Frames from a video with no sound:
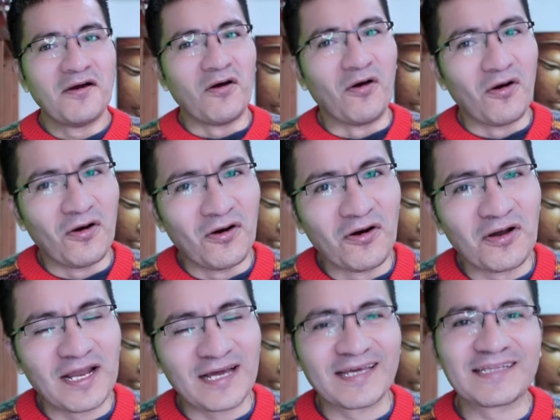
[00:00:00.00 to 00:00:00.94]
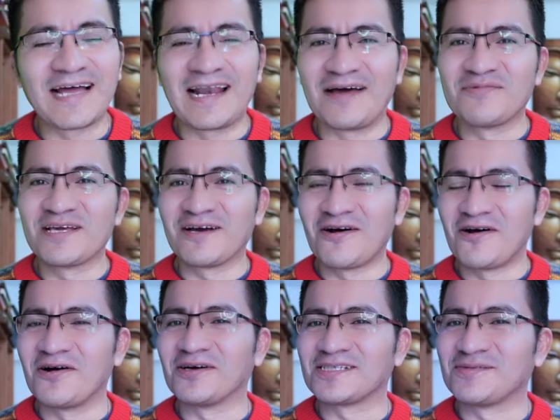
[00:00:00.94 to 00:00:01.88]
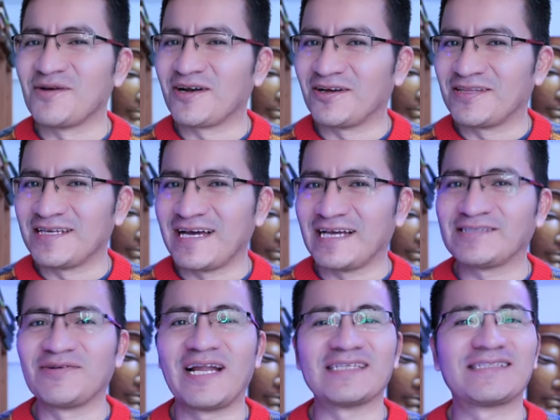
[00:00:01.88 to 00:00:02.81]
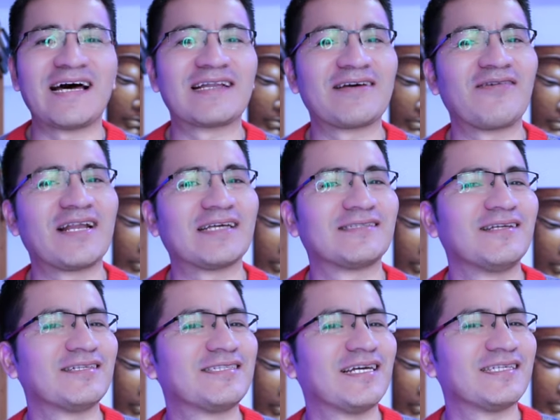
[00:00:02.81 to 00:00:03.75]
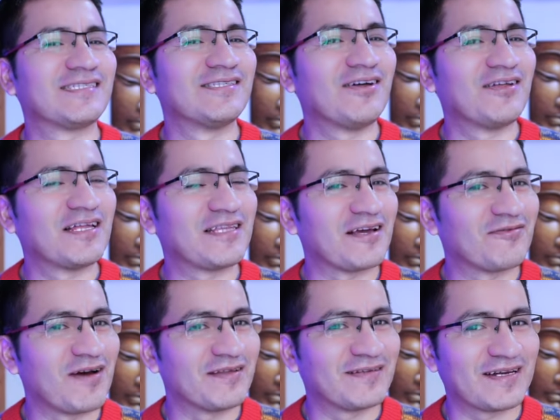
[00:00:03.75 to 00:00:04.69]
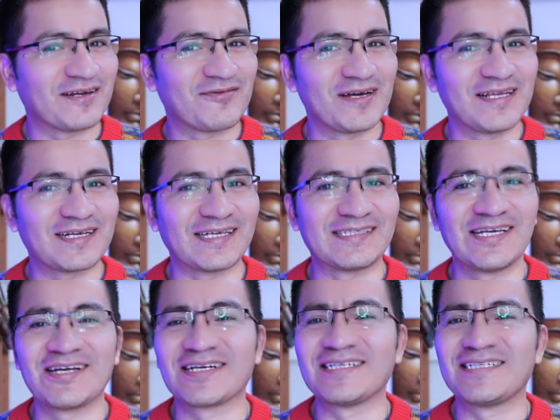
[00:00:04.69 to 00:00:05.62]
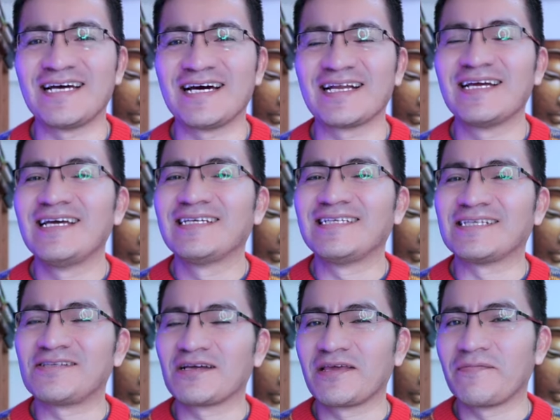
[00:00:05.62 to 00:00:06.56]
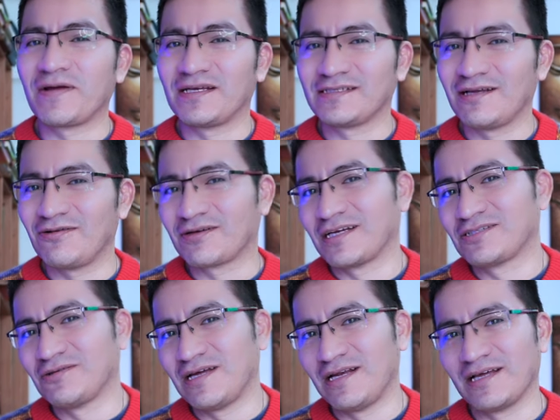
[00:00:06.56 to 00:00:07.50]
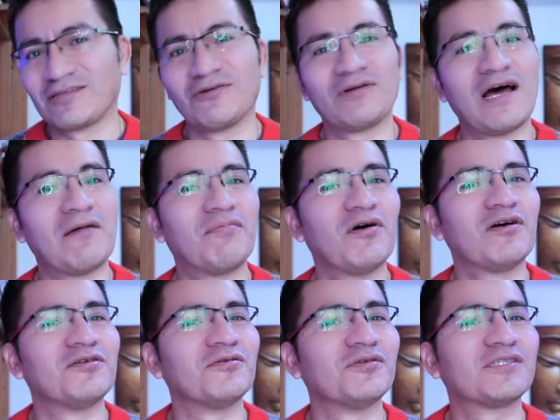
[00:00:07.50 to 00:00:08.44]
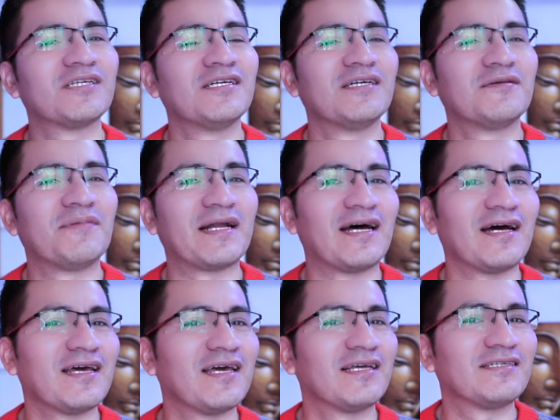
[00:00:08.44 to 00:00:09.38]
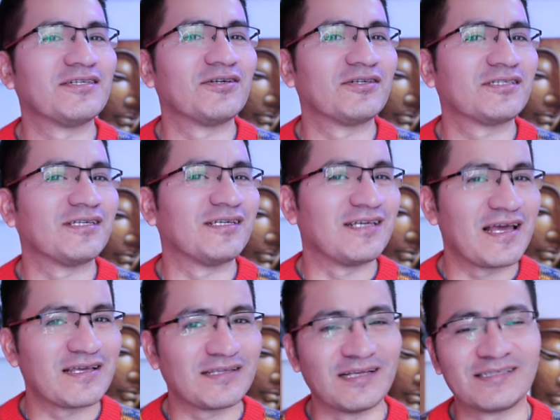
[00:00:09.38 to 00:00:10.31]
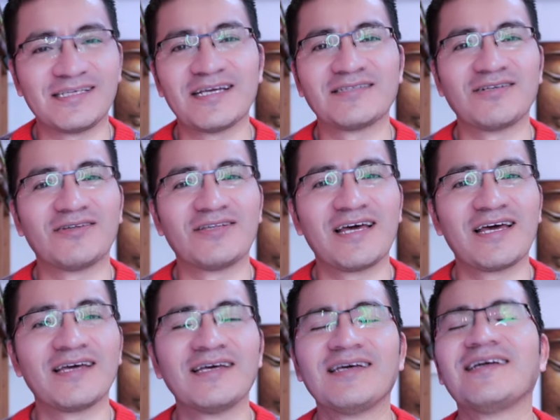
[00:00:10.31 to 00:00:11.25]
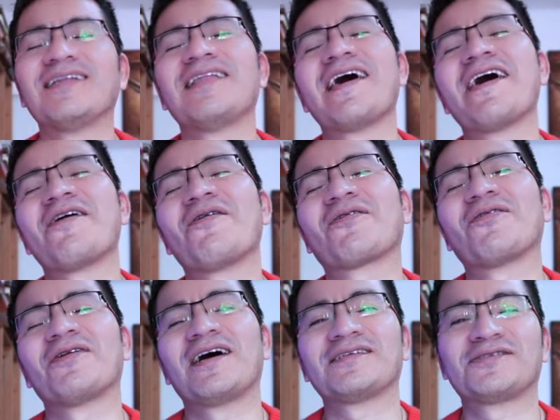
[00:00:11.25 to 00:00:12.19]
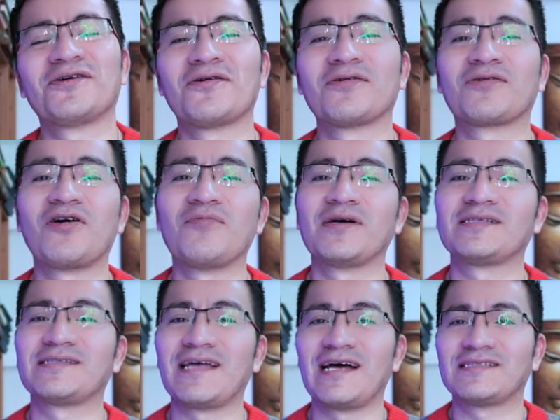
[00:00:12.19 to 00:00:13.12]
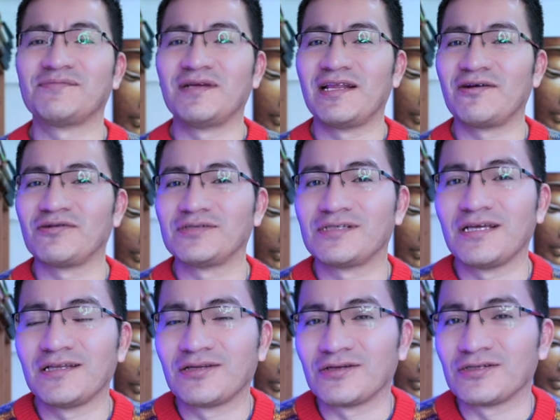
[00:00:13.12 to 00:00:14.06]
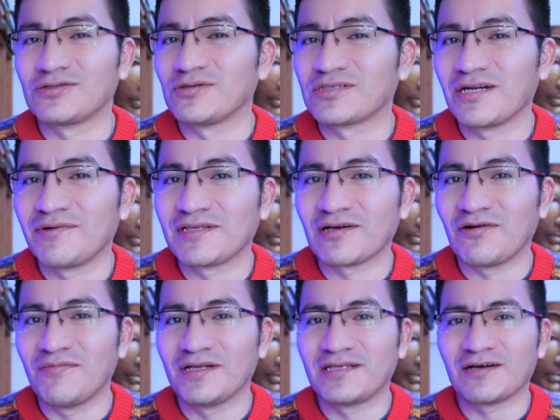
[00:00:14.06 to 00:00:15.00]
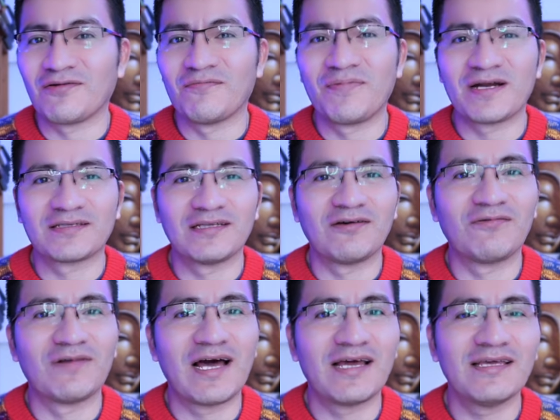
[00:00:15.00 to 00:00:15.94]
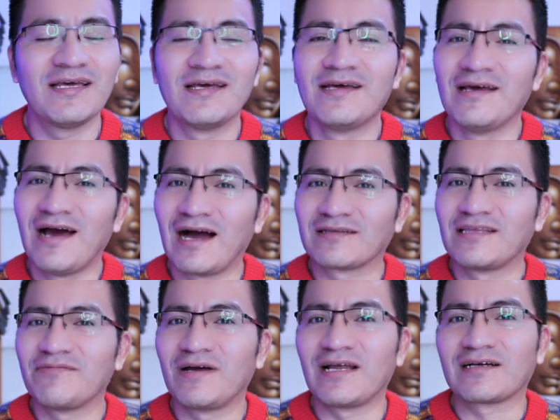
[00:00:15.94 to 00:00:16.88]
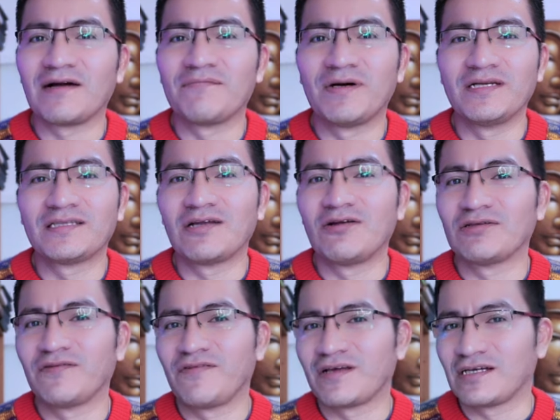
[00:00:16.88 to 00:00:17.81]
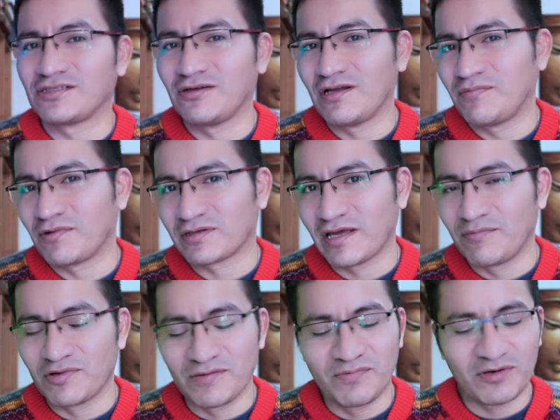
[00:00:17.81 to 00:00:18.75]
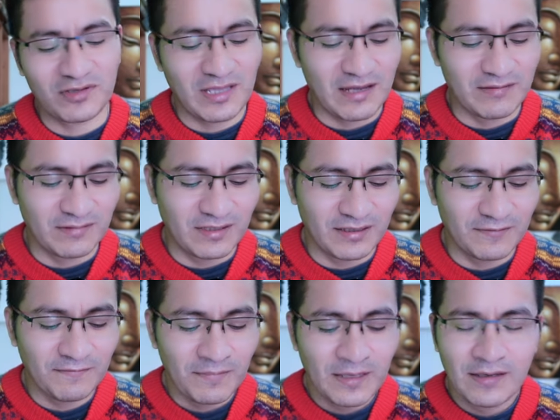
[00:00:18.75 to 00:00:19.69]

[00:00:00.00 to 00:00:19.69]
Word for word: Hola, ¿qué tal amigos? Buenos días, buenas tardes, buenas noches. ¿Dónde te encuentras? recuerda que soy Richard y estoy aquí para hacer lo que es una lectura bonus para ellos y ellos del signo de Leo Corazón. ¿Cómo estás, mi leoncito? Suscríbete, comenta, comparte, da un like, activa la campanita de notificaciones porque es muy importante.